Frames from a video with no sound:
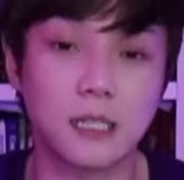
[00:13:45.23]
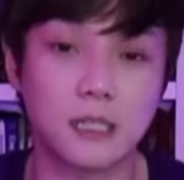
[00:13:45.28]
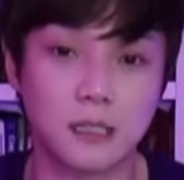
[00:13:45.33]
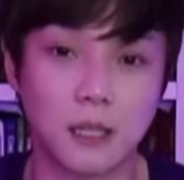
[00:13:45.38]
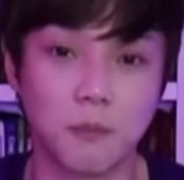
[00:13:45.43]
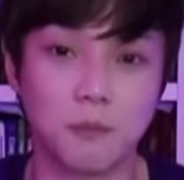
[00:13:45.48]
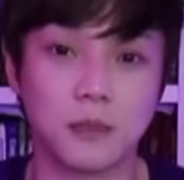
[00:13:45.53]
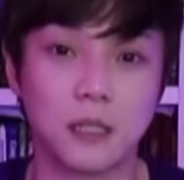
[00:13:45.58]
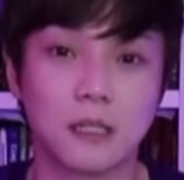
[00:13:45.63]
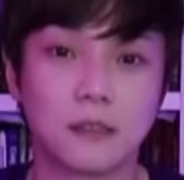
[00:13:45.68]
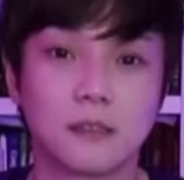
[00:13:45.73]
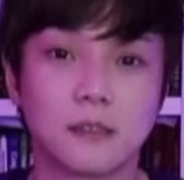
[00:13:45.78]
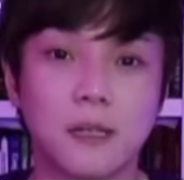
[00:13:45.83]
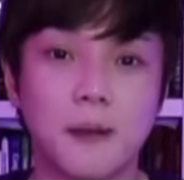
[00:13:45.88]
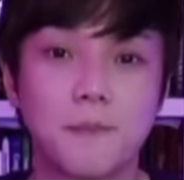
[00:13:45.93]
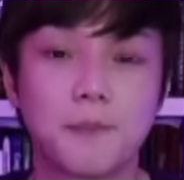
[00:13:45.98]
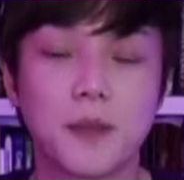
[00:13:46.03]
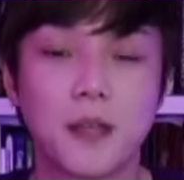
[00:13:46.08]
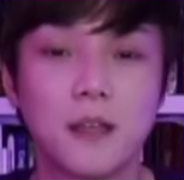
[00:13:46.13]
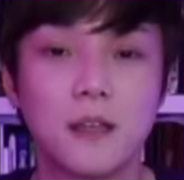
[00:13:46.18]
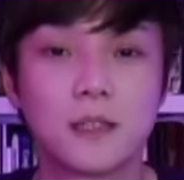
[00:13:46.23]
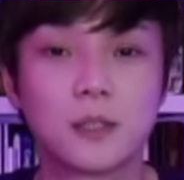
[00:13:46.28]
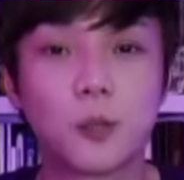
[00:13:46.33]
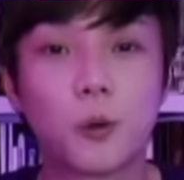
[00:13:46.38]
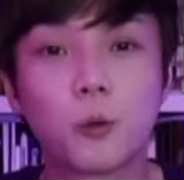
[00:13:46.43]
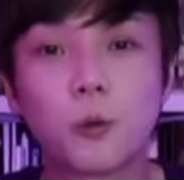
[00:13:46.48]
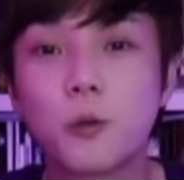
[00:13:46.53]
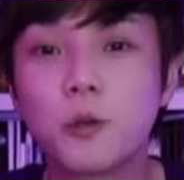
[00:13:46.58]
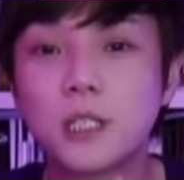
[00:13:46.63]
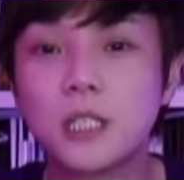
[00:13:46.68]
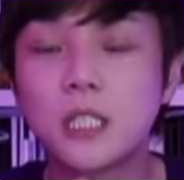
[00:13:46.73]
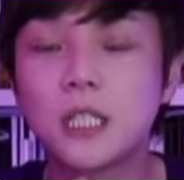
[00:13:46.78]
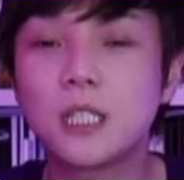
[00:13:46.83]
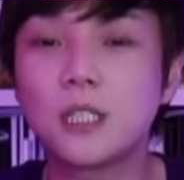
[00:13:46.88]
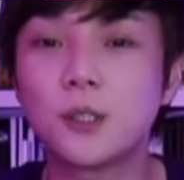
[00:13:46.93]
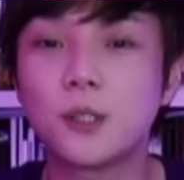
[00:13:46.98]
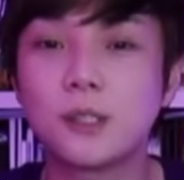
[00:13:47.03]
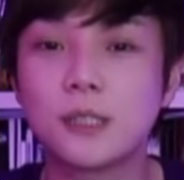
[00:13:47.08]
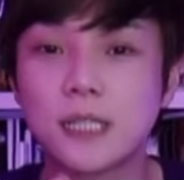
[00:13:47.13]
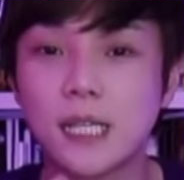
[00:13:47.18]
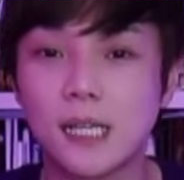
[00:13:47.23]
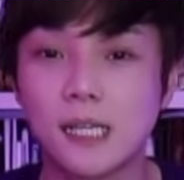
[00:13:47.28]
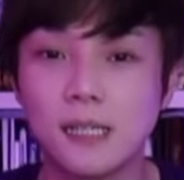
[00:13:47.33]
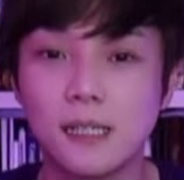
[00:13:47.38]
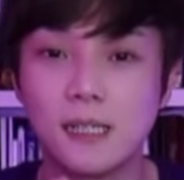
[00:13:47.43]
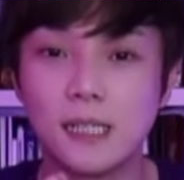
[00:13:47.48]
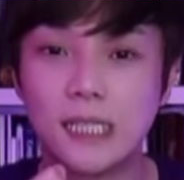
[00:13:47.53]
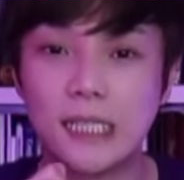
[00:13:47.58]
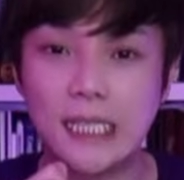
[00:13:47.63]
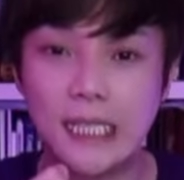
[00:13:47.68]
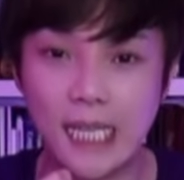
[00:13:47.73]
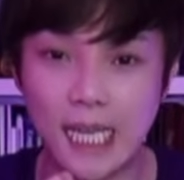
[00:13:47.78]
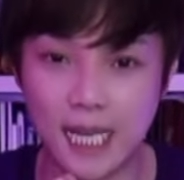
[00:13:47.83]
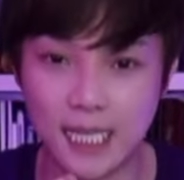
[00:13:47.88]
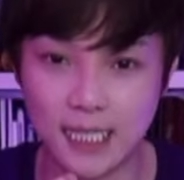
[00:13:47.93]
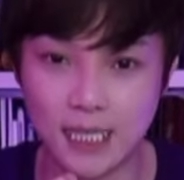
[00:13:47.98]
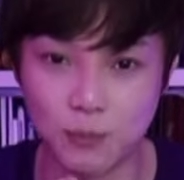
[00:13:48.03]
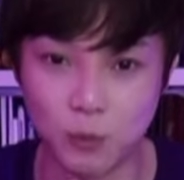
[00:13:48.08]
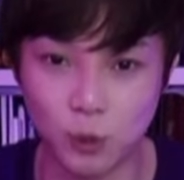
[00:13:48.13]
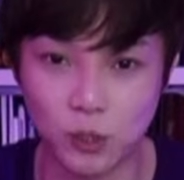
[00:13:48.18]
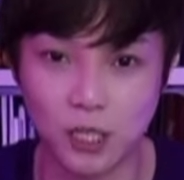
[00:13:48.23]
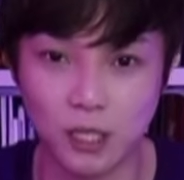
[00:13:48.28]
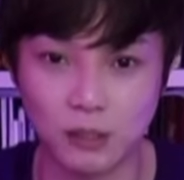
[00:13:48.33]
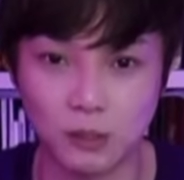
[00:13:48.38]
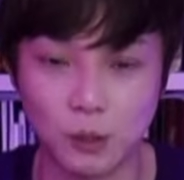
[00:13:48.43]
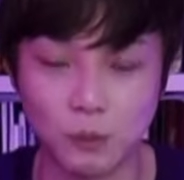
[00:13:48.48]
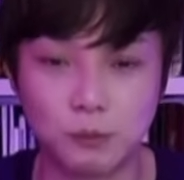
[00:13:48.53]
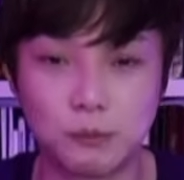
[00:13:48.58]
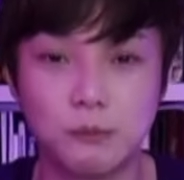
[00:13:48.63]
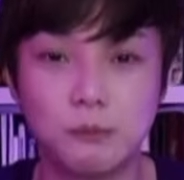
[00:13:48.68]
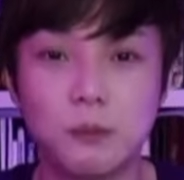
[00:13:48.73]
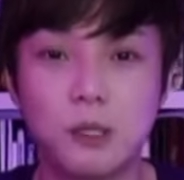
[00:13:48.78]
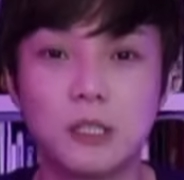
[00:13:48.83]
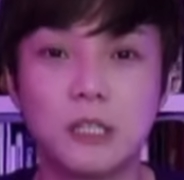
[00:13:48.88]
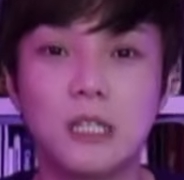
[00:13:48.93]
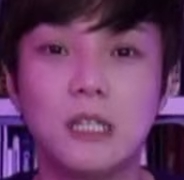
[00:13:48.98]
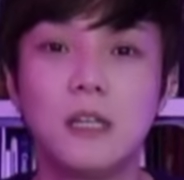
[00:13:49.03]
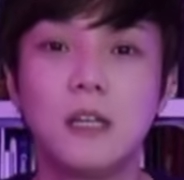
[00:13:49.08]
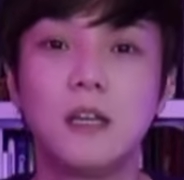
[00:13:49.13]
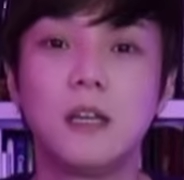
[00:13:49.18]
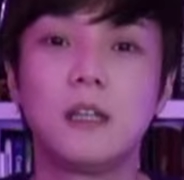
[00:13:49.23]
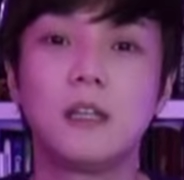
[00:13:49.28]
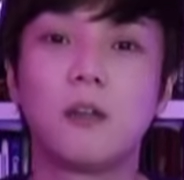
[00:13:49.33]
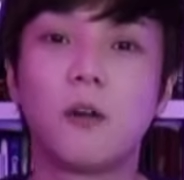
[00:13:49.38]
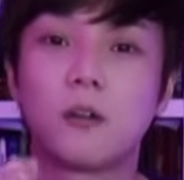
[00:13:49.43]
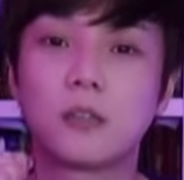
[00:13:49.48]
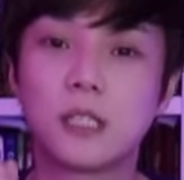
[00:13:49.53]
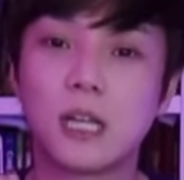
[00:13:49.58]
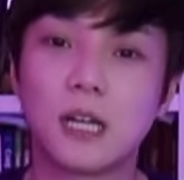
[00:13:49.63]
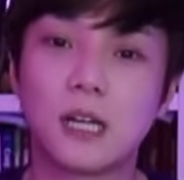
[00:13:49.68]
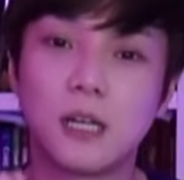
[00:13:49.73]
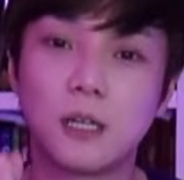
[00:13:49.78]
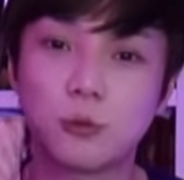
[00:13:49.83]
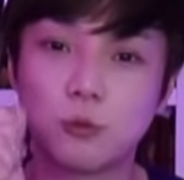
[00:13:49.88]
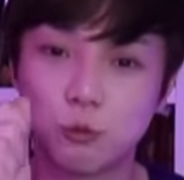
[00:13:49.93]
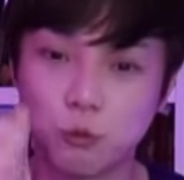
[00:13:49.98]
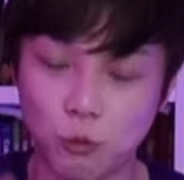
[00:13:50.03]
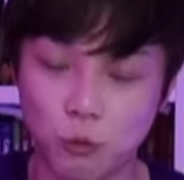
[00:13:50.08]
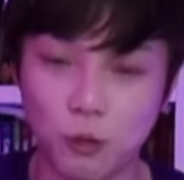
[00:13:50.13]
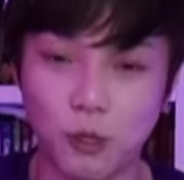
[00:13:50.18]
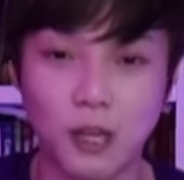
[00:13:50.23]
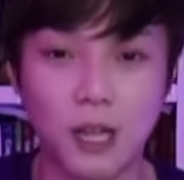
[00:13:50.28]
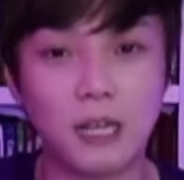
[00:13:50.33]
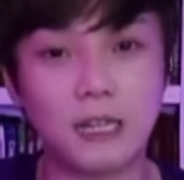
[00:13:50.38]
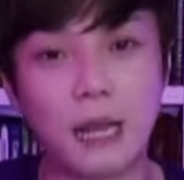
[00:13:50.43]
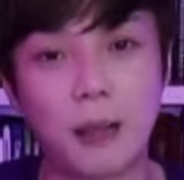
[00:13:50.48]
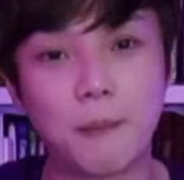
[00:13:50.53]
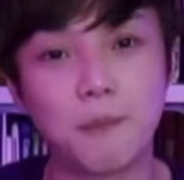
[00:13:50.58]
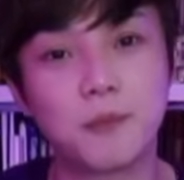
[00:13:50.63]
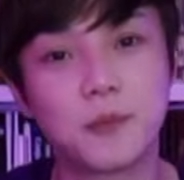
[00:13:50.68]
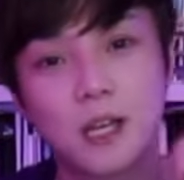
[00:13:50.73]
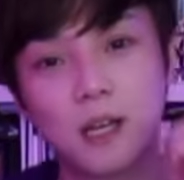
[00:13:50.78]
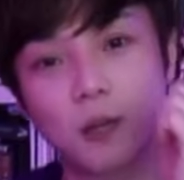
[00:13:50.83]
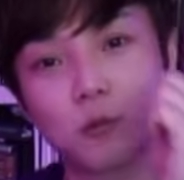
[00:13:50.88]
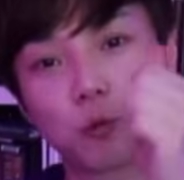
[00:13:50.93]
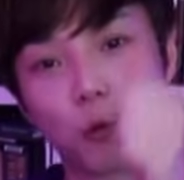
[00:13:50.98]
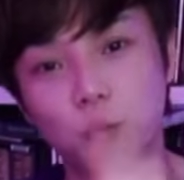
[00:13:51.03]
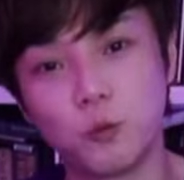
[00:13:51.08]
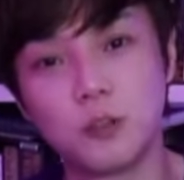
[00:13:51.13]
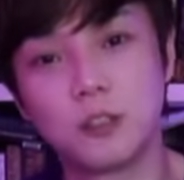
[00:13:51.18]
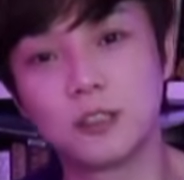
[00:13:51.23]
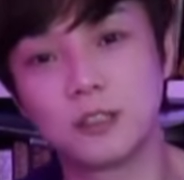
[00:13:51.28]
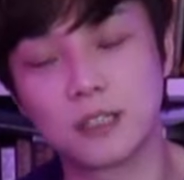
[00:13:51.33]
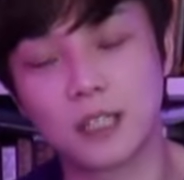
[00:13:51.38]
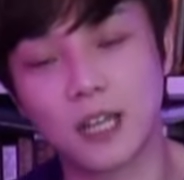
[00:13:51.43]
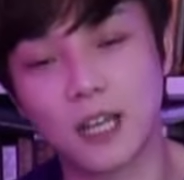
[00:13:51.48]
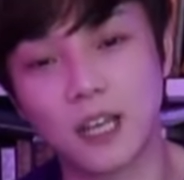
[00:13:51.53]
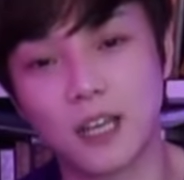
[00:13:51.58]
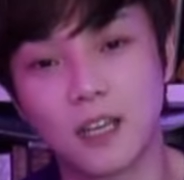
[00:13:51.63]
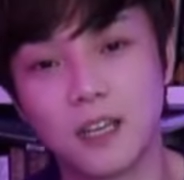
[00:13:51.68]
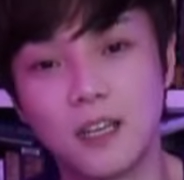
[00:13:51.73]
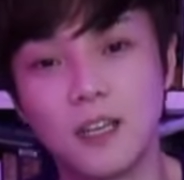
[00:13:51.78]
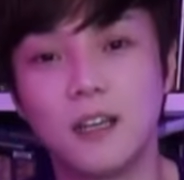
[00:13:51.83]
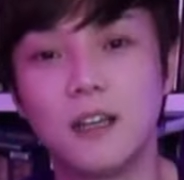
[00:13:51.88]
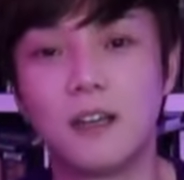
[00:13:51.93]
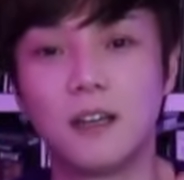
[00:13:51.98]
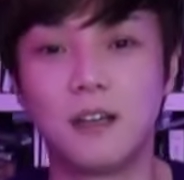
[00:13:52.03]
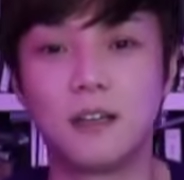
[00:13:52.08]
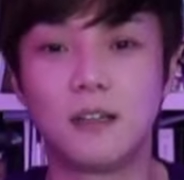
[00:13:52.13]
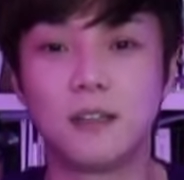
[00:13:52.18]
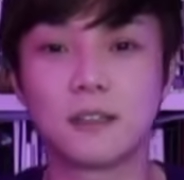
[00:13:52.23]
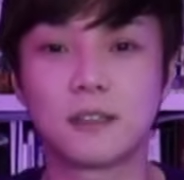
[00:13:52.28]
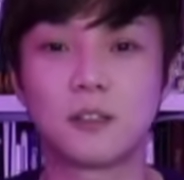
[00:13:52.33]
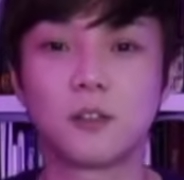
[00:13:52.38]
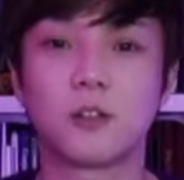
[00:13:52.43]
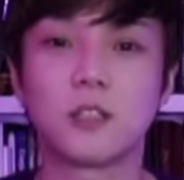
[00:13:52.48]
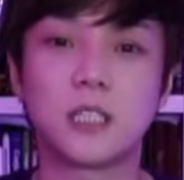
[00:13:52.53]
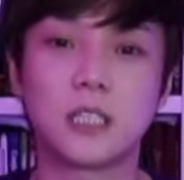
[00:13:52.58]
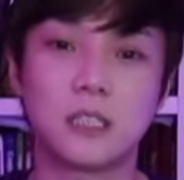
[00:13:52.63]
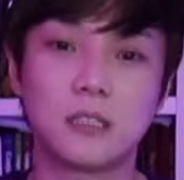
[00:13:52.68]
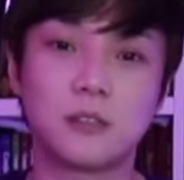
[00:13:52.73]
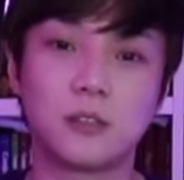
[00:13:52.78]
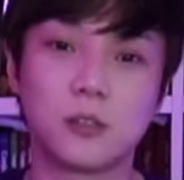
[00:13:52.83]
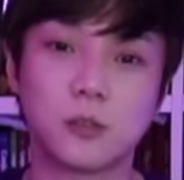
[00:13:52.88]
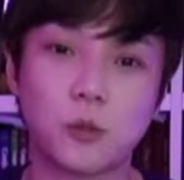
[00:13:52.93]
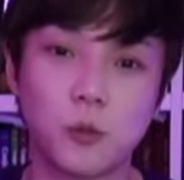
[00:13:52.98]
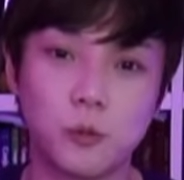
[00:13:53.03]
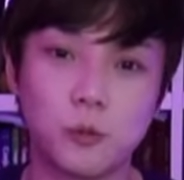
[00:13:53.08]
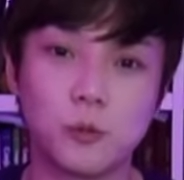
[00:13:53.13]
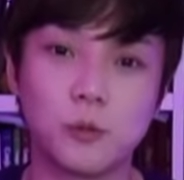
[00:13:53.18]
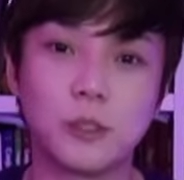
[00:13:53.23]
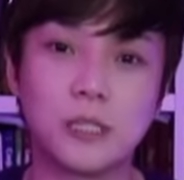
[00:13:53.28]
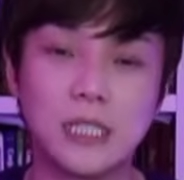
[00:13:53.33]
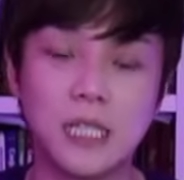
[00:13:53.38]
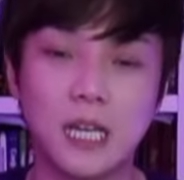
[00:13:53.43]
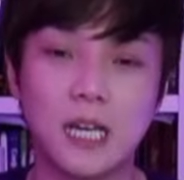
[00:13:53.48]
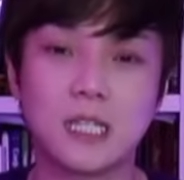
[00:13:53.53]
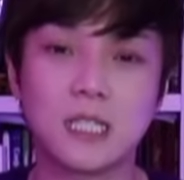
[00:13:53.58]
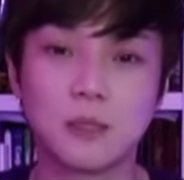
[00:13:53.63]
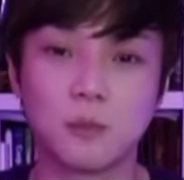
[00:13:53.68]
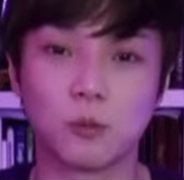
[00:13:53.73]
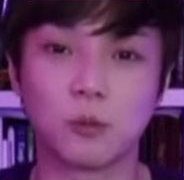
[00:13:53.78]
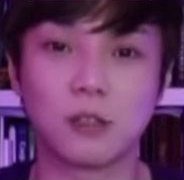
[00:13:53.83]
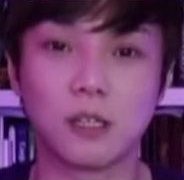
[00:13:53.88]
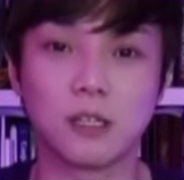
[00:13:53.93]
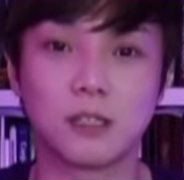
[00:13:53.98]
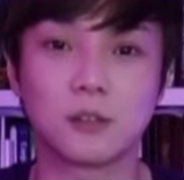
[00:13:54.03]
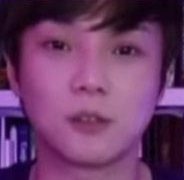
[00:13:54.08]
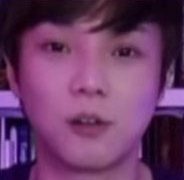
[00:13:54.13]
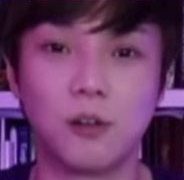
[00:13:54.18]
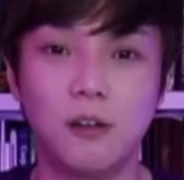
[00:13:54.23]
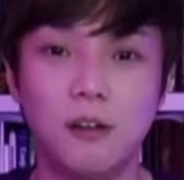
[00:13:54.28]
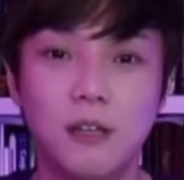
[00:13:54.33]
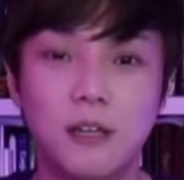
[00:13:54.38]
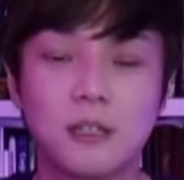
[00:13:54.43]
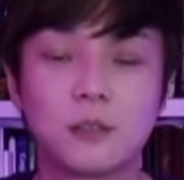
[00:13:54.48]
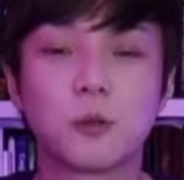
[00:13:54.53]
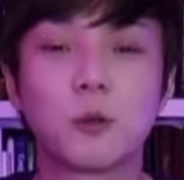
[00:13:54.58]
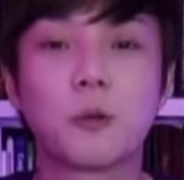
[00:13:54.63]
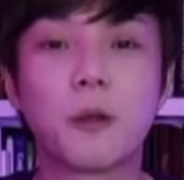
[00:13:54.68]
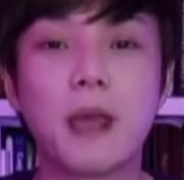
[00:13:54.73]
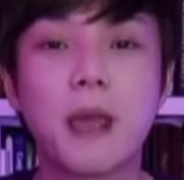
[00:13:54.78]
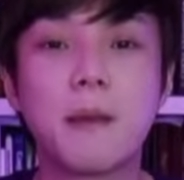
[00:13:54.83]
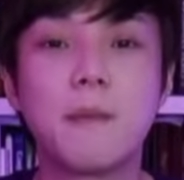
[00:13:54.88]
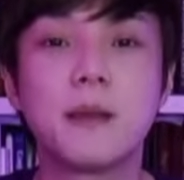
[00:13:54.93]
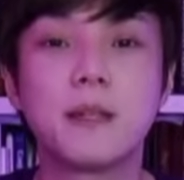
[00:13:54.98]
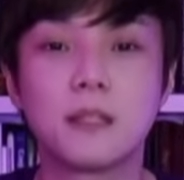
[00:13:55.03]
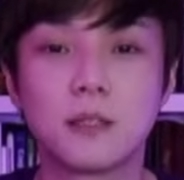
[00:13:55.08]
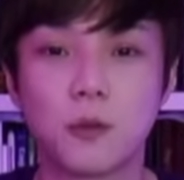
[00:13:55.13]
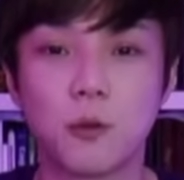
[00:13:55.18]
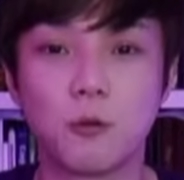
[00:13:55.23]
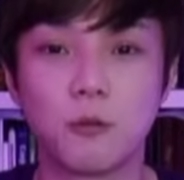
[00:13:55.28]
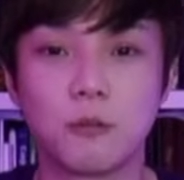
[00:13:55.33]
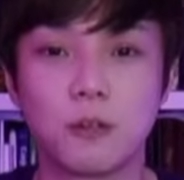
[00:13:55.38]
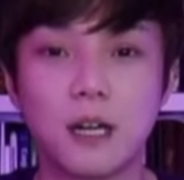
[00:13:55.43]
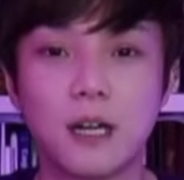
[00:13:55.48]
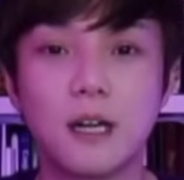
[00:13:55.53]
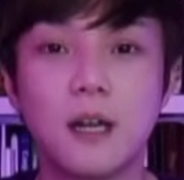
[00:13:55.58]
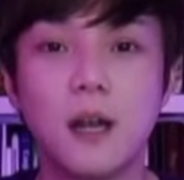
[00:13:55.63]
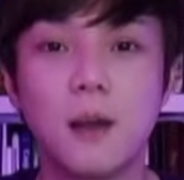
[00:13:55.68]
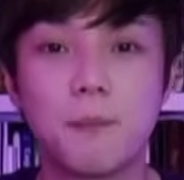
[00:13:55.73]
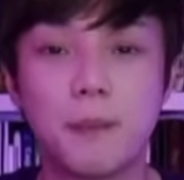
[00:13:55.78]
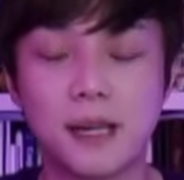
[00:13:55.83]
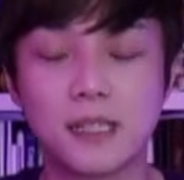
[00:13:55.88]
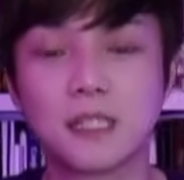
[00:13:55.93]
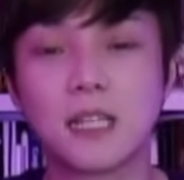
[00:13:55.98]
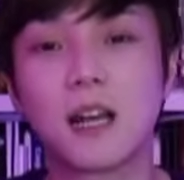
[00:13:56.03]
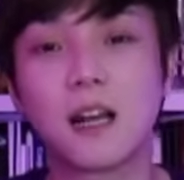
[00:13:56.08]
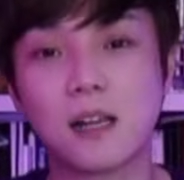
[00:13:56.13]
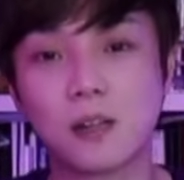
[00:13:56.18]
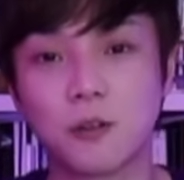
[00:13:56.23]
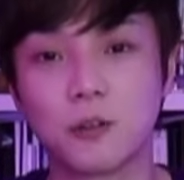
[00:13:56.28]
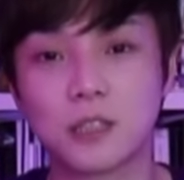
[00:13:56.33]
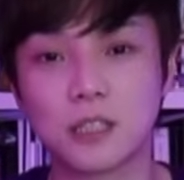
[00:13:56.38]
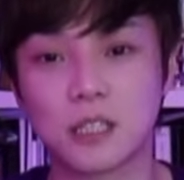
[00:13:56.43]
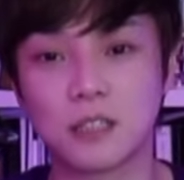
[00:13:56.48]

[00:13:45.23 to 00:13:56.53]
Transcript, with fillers: 됩니다. 그러니까 서로의 시그널 을잘 이해하지 못하는 거 분명히 여자가 죽거나 남자가 줬는데 어, 그런 시그널 서로 이해하지 못해서 서로 헤매는 경우가 발생할 것이다.